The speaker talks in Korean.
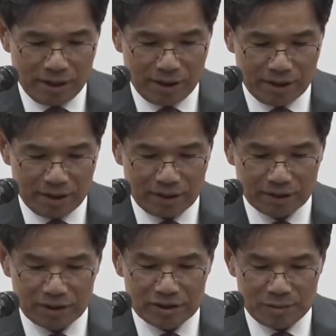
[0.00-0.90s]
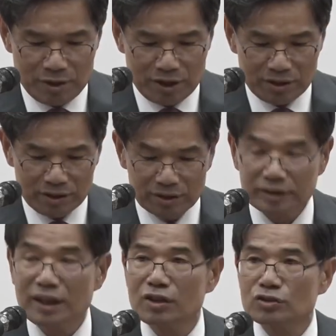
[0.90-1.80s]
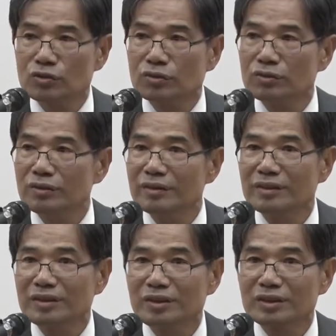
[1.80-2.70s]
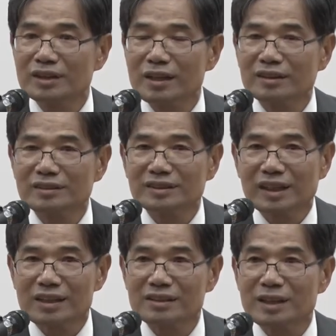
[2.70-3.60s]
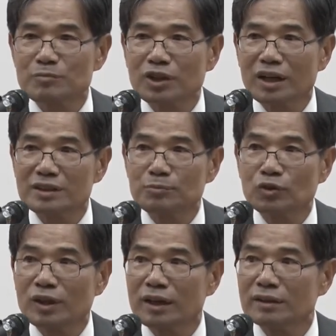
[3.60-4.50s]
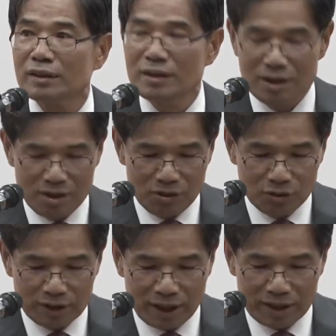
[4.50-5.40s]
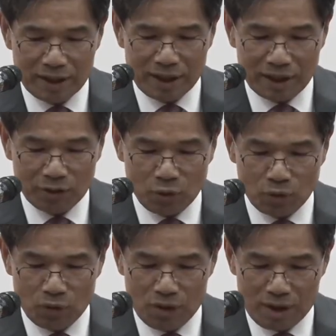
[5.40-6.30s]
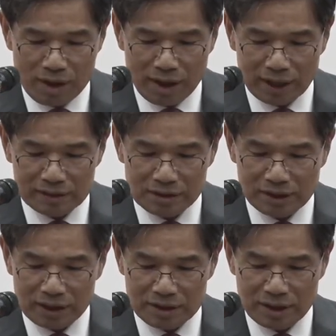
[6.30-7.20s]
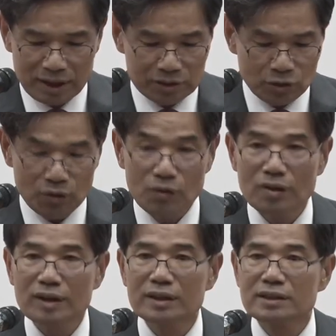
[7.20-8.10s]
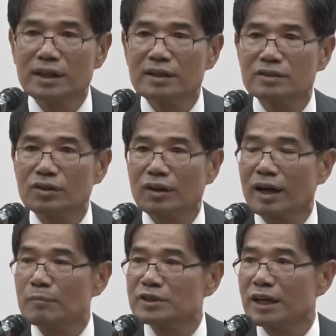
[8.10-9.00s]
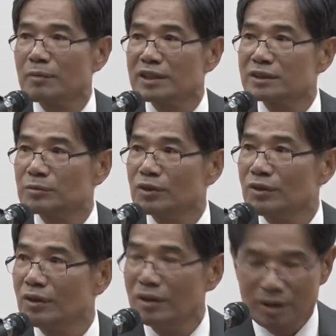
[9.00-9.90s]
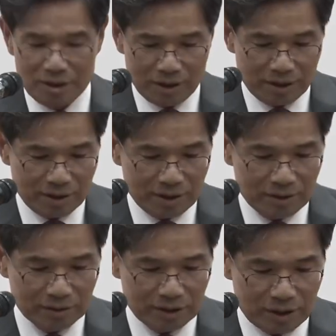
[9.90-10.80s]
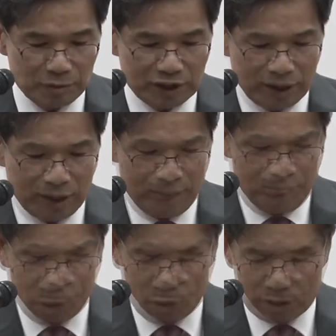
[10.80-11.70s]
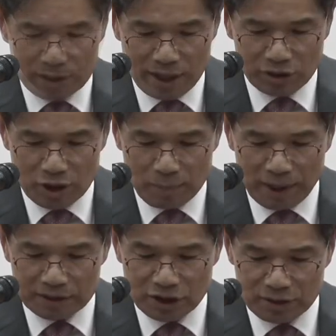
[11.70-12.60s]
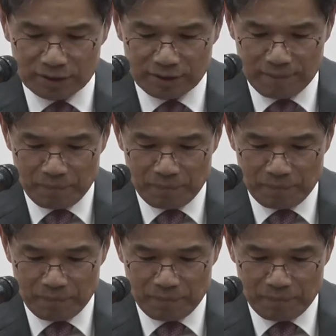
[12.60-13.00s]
아, 큰 힘이 되어준 여기 자리를 참석하지 못한 우리 아내하고 아들 딸들에게도 이 자리에서 감사의 말씀을 아, 드립니다. 고려대학교의 발전은